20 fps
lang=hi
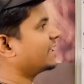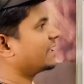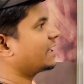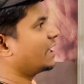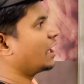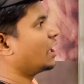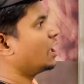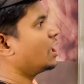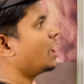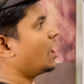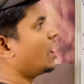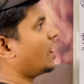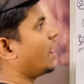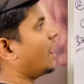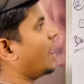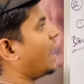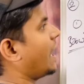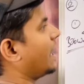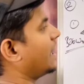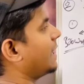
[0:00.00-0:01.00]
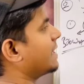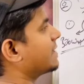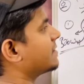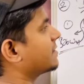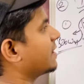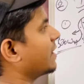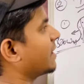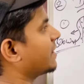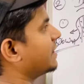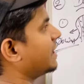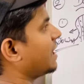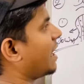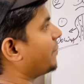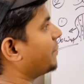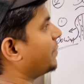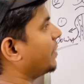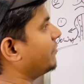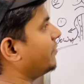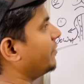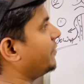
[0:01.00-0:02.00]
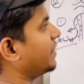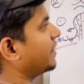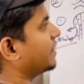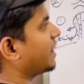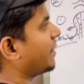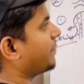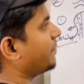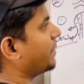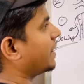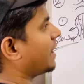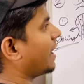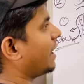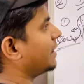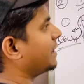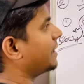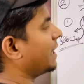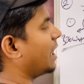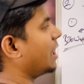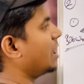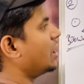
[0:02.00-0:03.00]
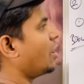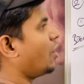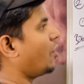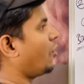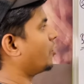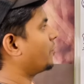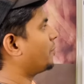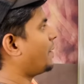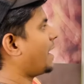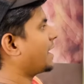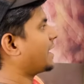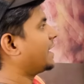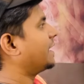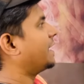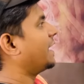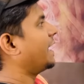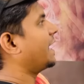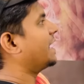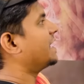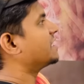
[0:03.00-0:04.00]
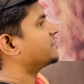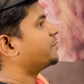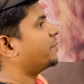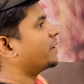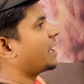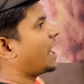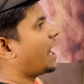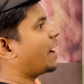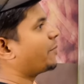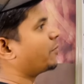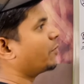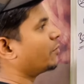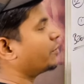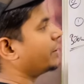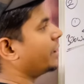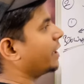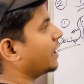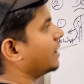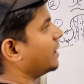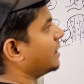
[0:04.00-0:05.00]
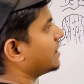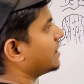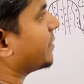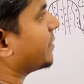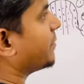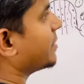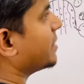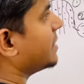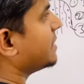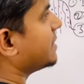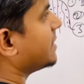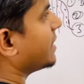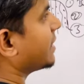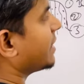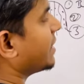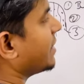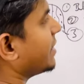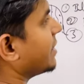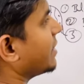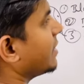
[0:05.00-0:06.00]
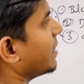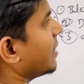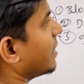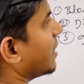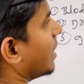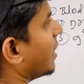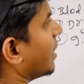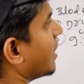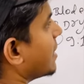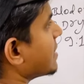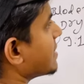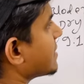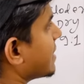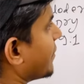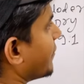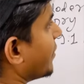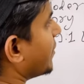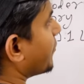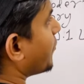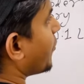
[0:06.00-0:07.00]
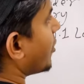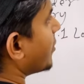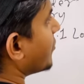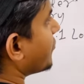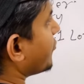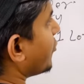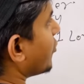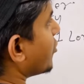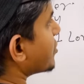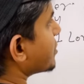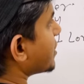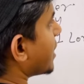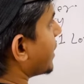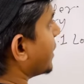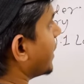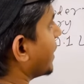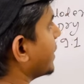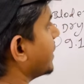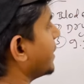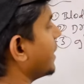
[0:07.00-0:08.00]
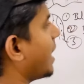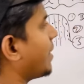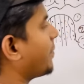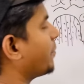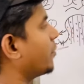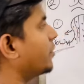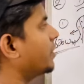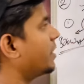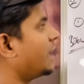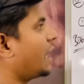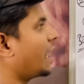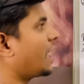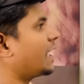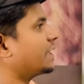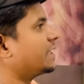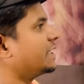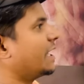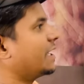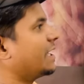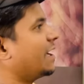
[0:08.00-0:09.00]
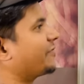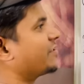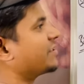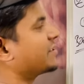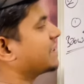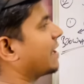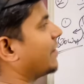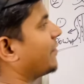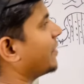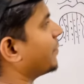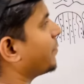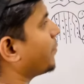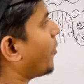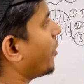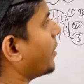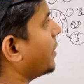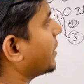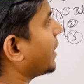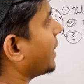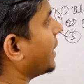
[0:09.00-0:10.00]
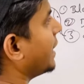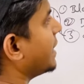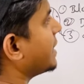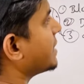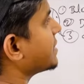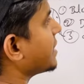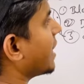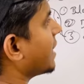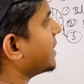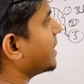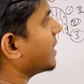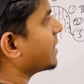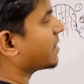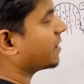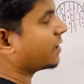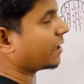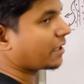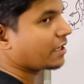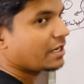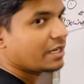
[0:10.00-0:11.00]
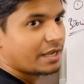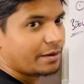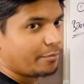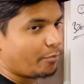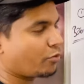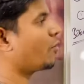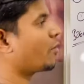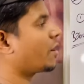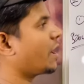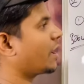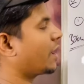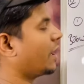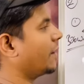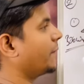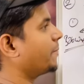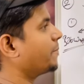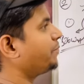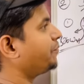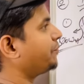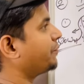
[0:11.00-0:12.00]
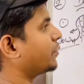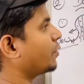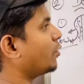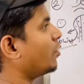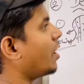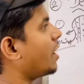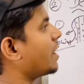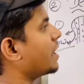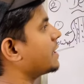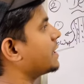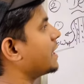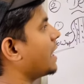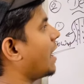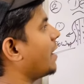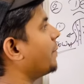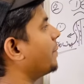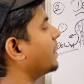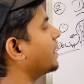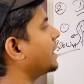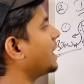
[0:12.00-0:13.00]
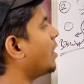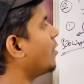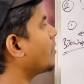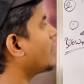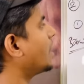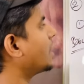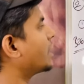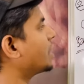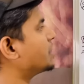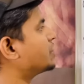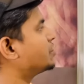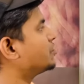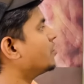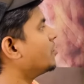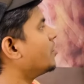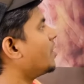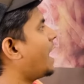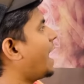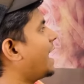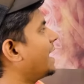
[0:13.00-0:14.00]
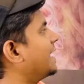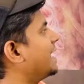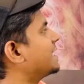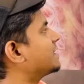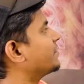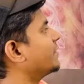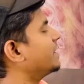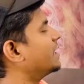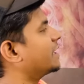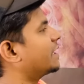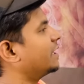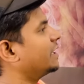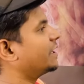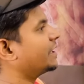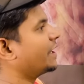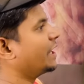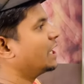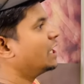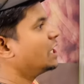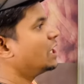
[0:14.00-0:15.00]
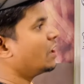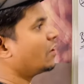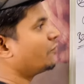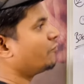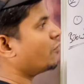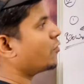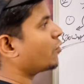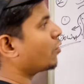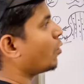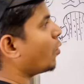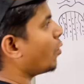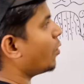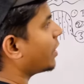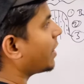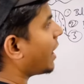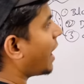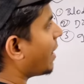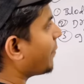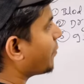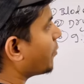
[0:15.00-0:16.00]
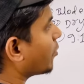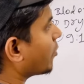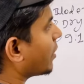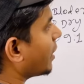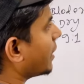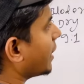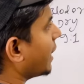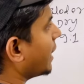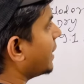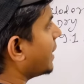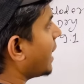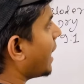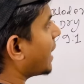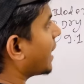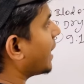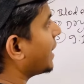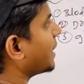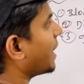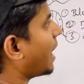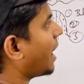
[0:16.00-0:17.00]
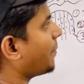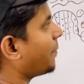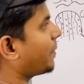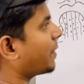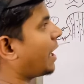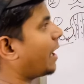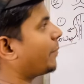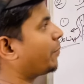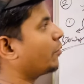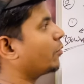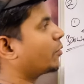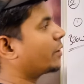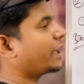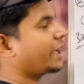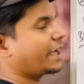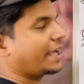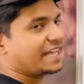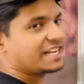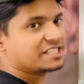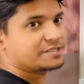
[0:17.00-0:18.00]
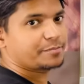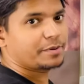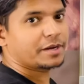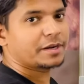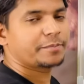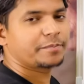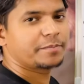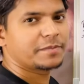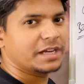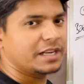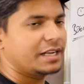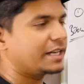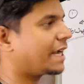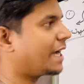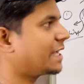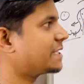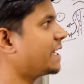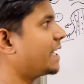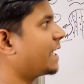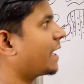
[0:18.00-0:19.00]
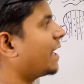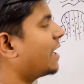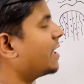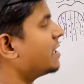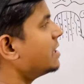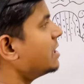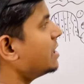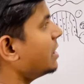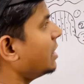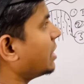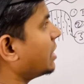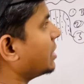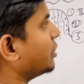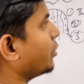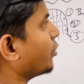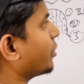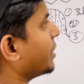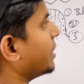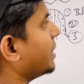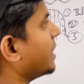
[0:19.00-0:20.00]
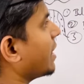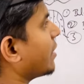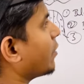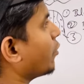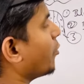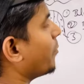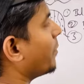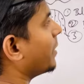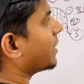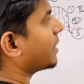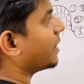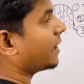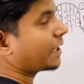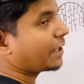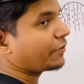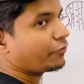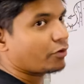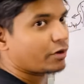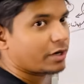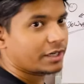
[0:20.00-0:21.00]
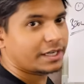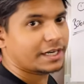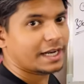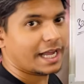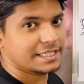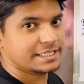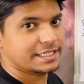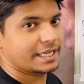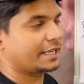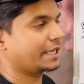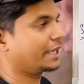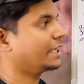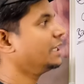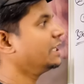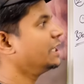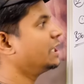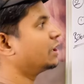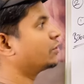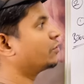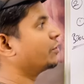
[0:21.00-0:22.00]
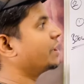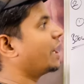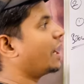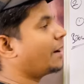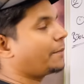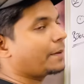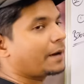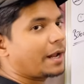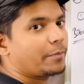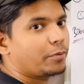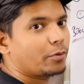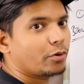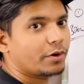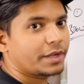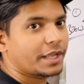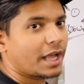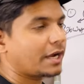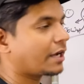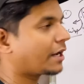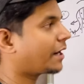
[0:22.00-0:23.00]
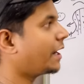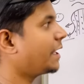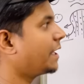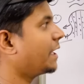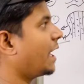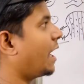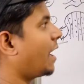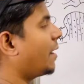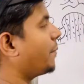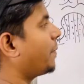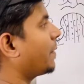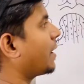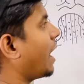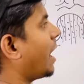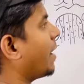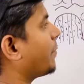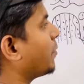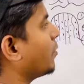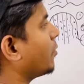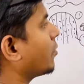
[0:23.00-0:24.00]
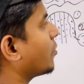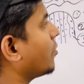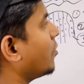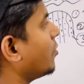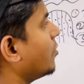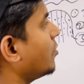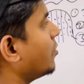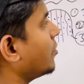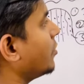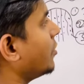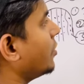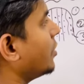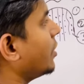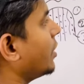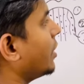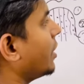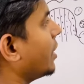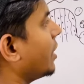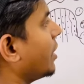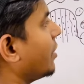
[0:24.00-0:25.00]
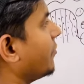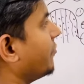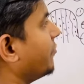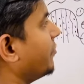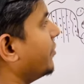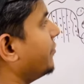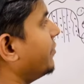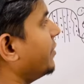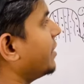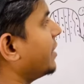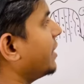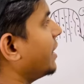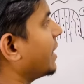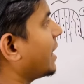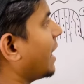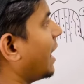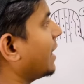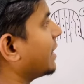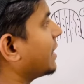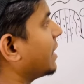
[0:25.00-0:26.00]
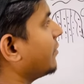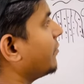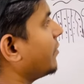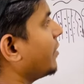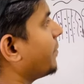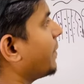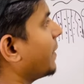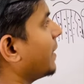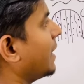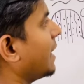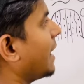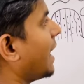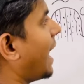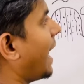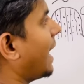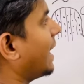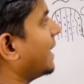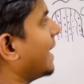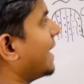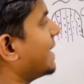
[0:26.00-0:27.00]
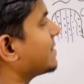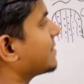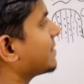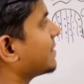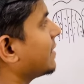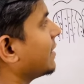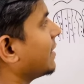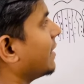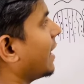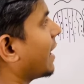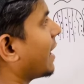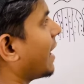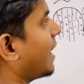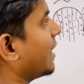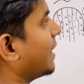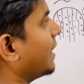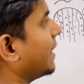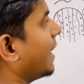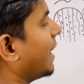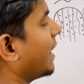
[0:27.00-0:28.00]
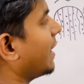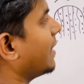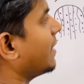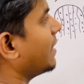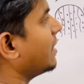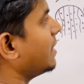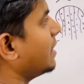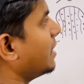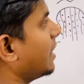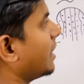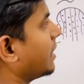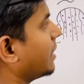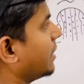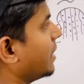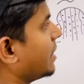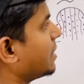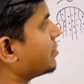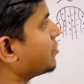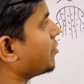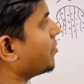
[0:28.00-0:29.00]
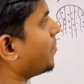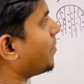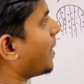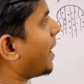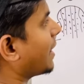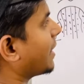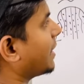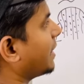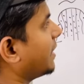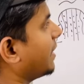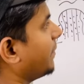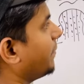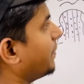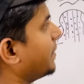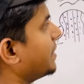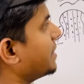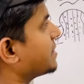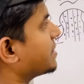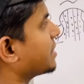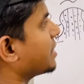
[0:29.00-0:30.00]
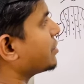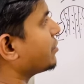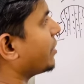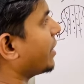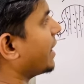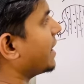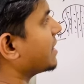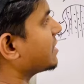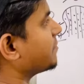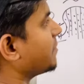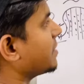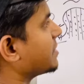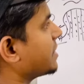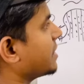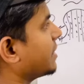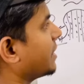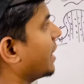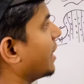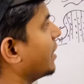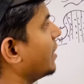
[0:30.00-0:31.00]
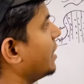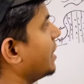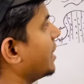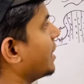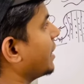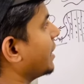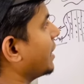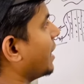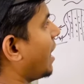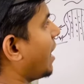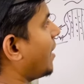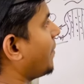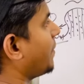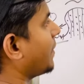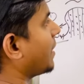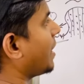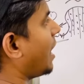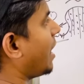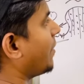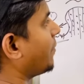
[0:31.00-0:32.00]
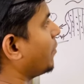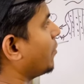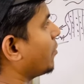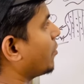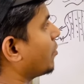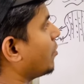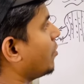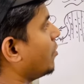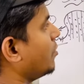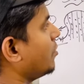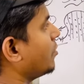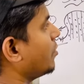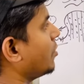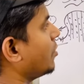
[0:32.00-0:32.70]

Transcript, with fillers: तरह हाईलाइट्स कर दिया आपने विविंग टाइप निकाल दिया और बाकी के हेयर्स पर आप लोग ने समझ लीजिए कि सेवन पॉइंट फोर चाहिए ये आप लोग ने लगा दिया या फिर सेवन पॉइंट एट चाहिए कलर मोका का तो यहाँ पर क्या होगा कि जो हाईलाइट्स वाले कलर है वो गोल्ड आप लोग का नहीं आएगा यहाँ पर आप लोग के हेयर्स पर कलर आ जाएगा जो कि यह ग्लोबल कलर है वो कलर आ जाएंगे तो यहाँ पर आप लोगों को क्या करना है यहाँ पर आप लोग को विविंग निकालते हुए पहले हाईलाइट्स लगा लेना है देन जो बाकी के बीच के जो हेयर्स बचेंगे यहाँ पर आप लोग को